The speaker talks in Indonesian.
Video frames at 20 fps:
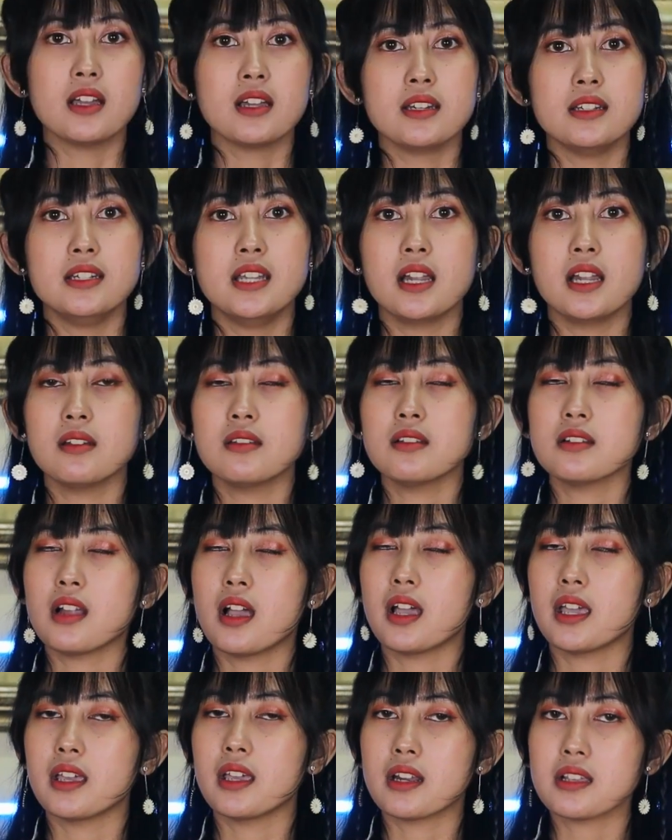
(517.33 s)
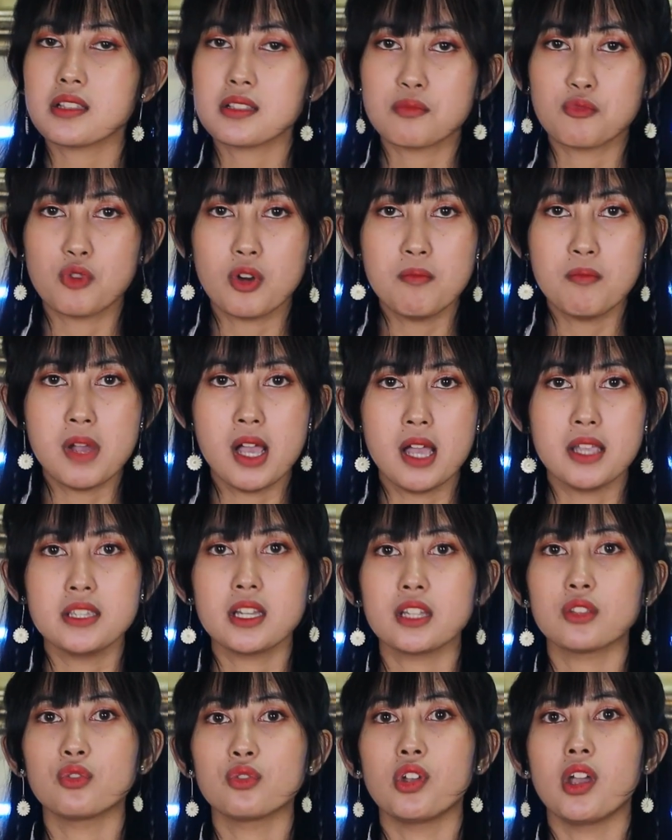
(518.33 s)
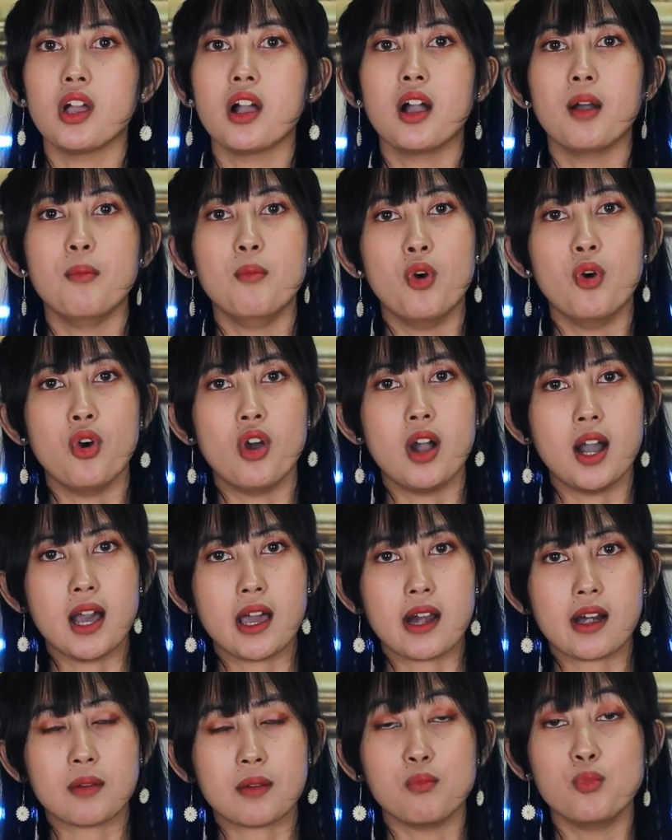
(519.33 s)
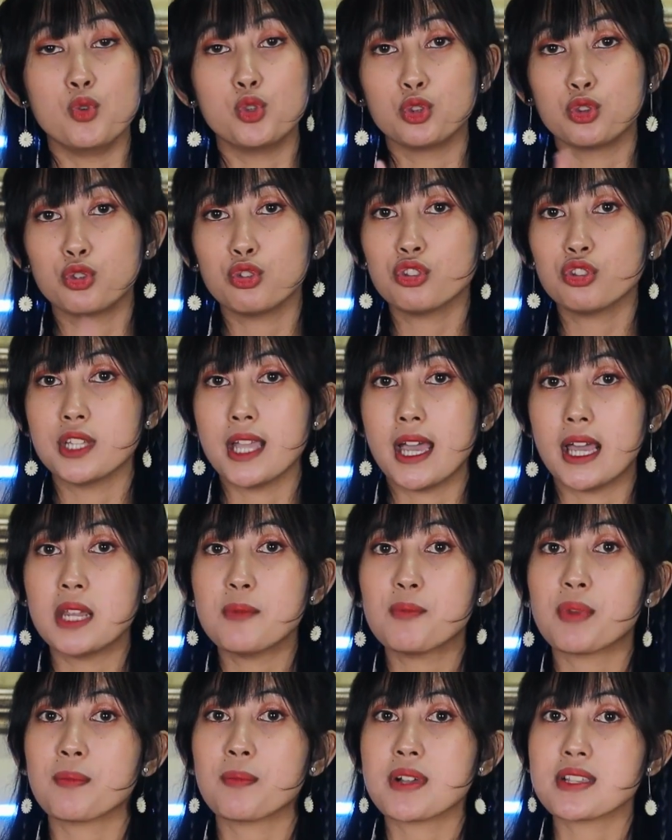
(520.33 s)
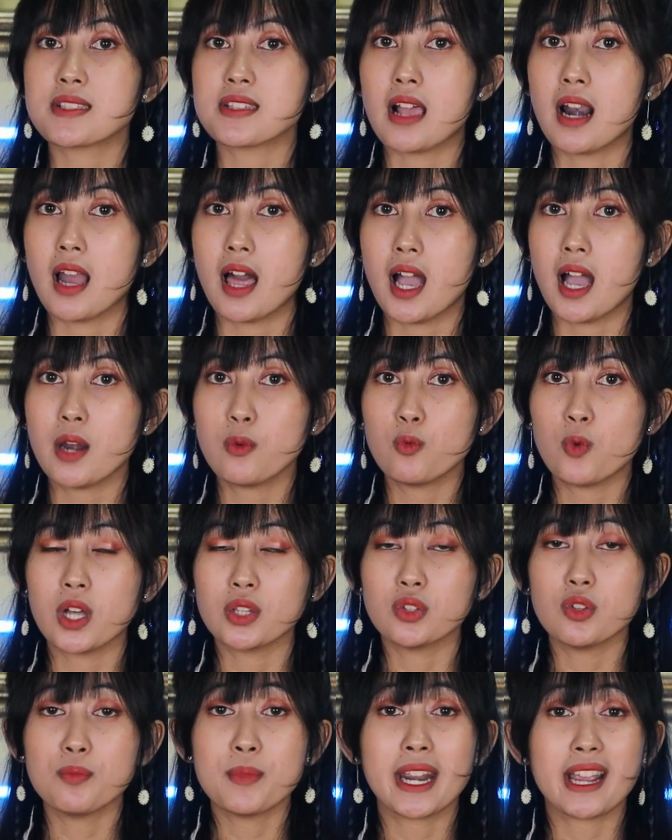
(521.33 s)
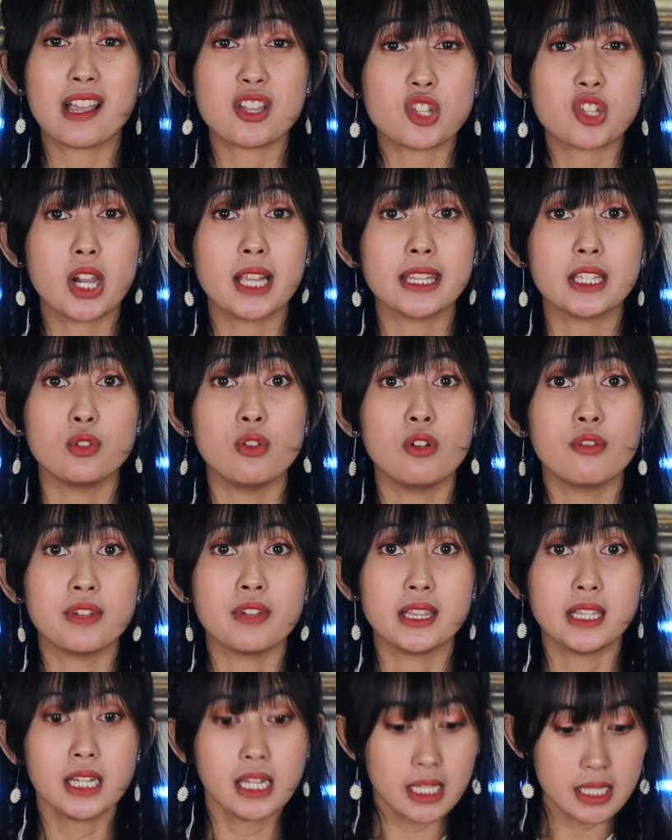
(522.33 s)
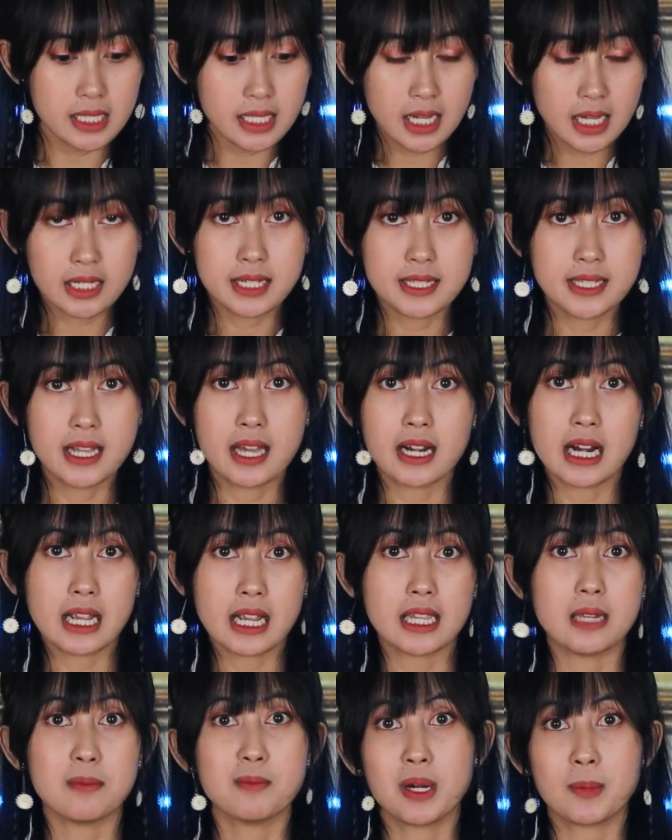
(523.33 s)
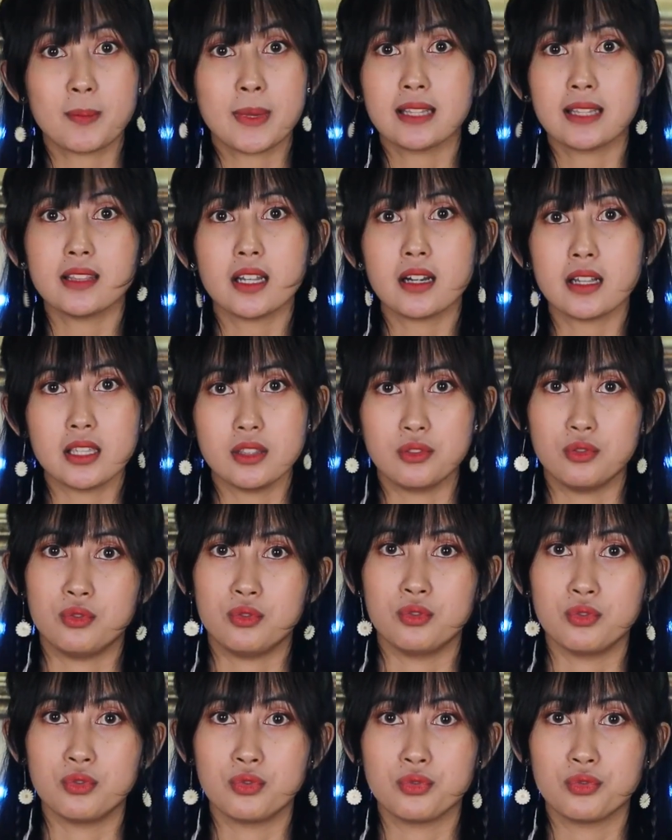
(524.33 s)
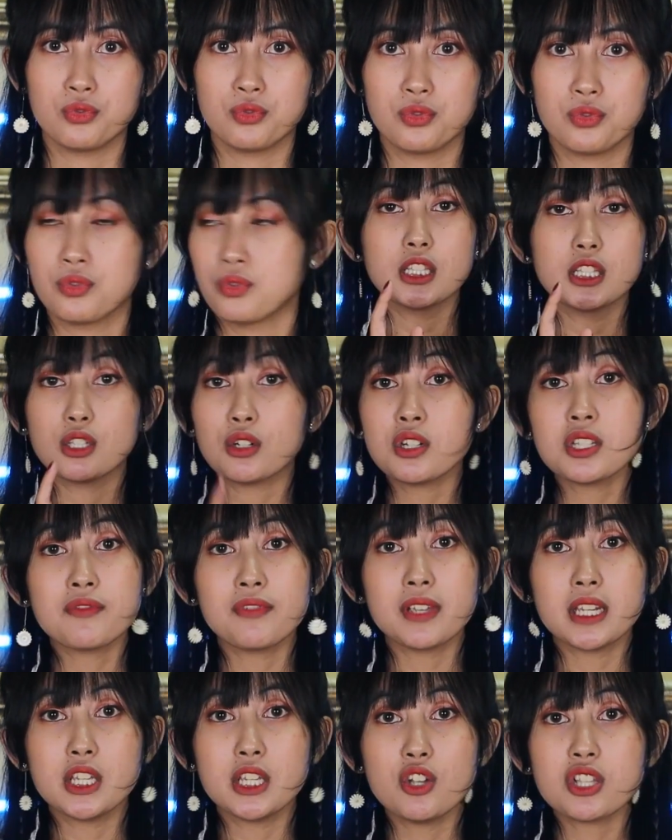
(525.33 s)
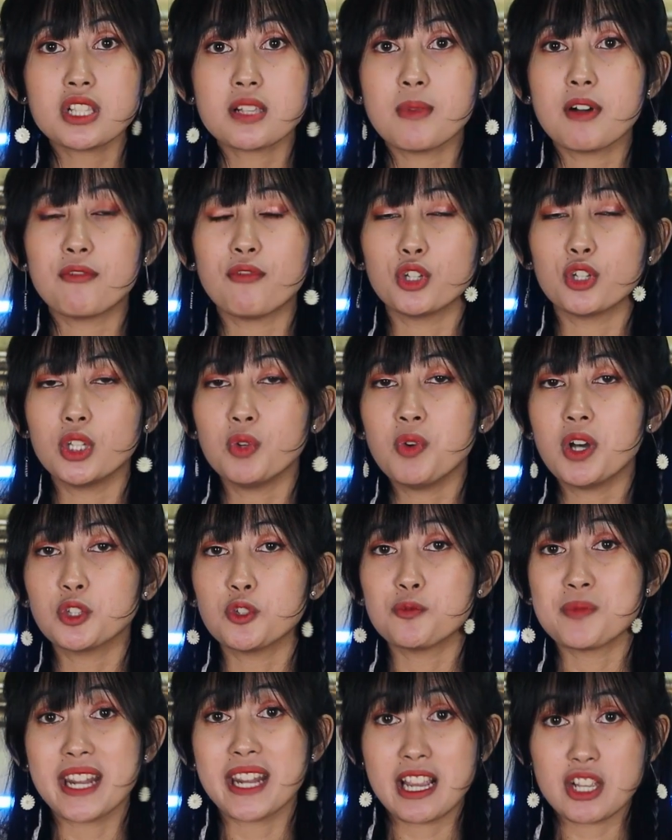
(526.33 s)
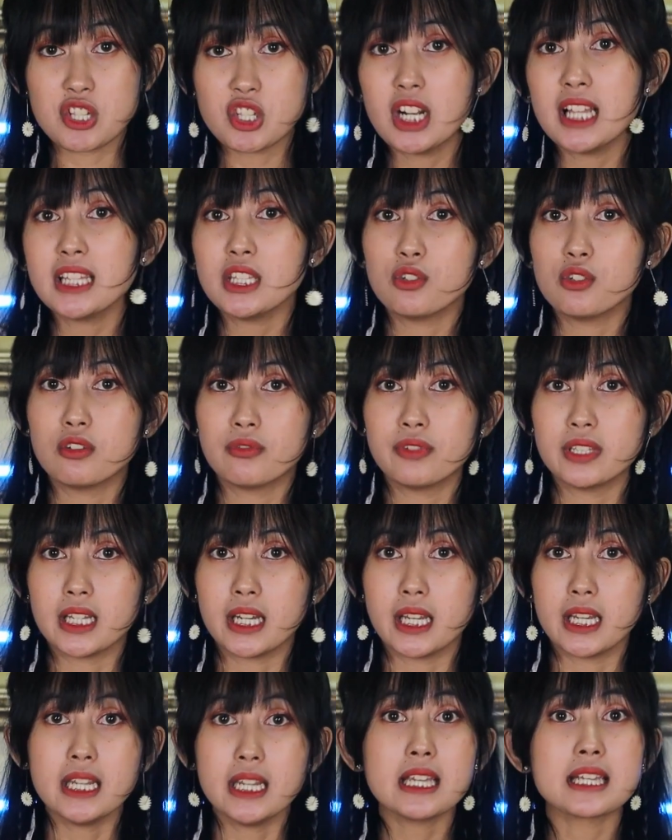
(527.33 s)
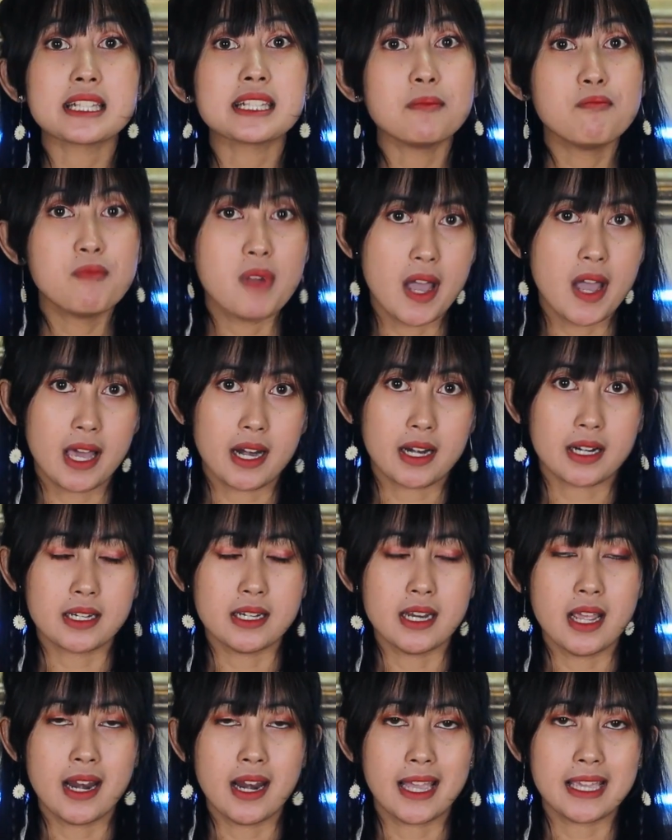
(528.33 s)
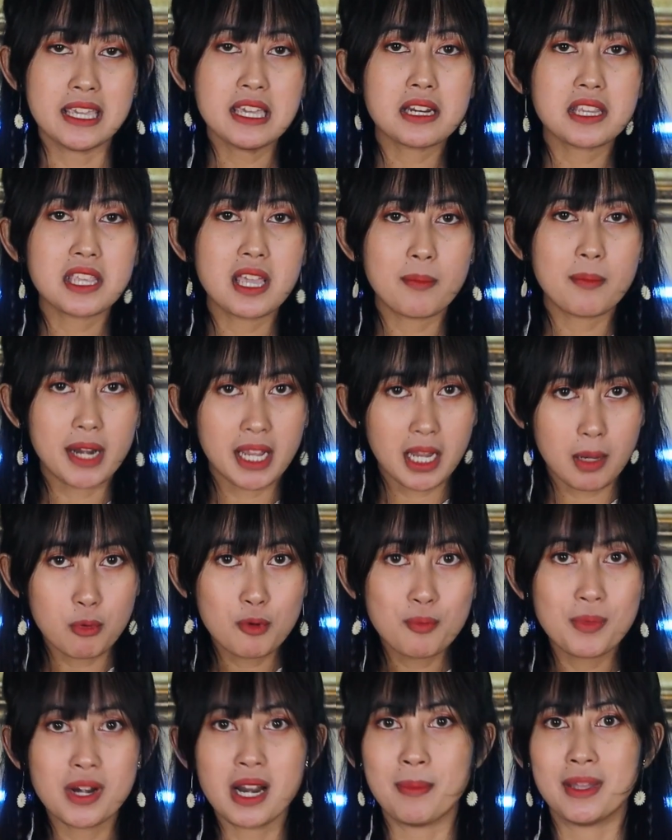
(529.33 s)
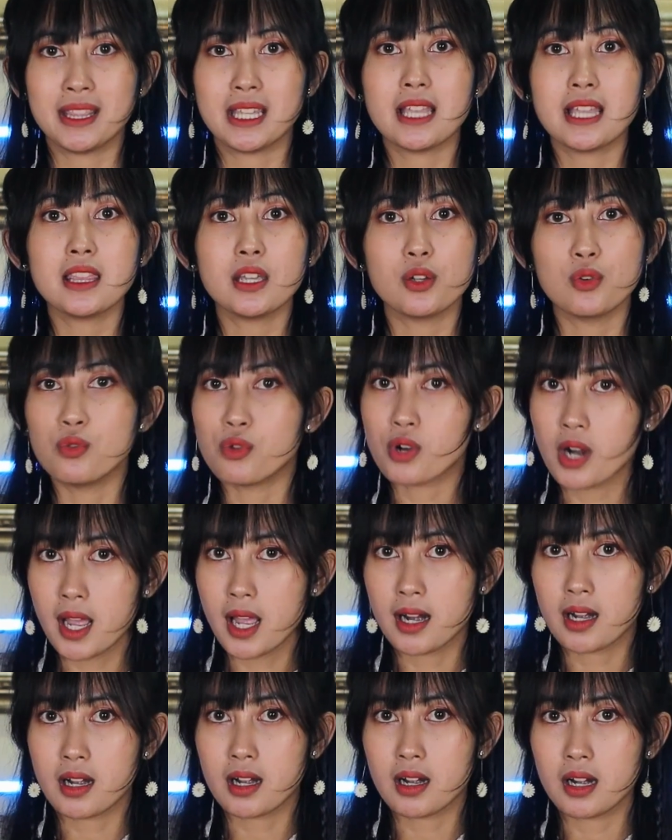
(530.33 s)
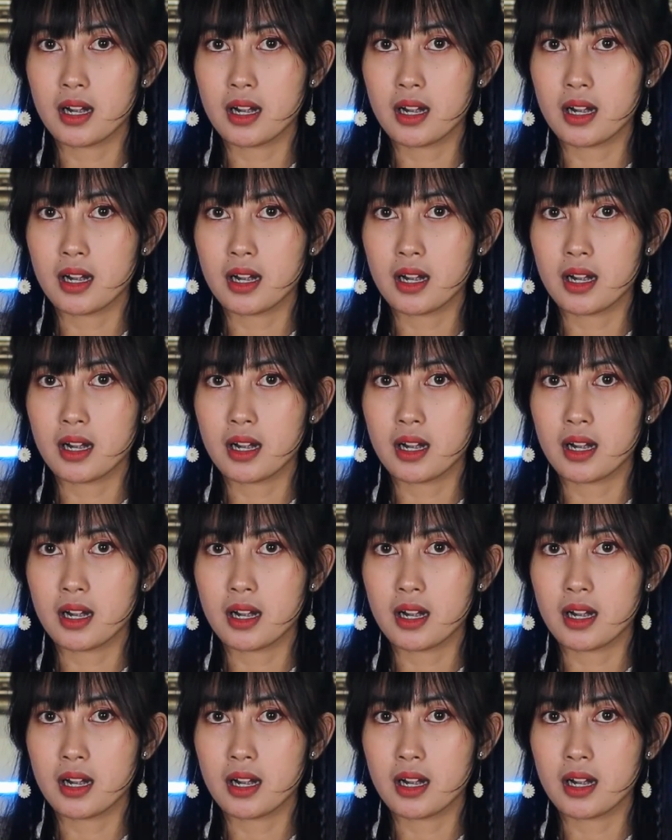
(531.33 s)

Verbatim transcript: Dan akhirnya semua banyak tuh yang kebongkar, buntut dari permasalahan waktu mereka sholat idul fitri yang dijarakin per meter gitu. Terus video sama foto waktu mereka sholat Idul Fitri ini kesebar dan akhirnya mereka pun mendapatkan teguran.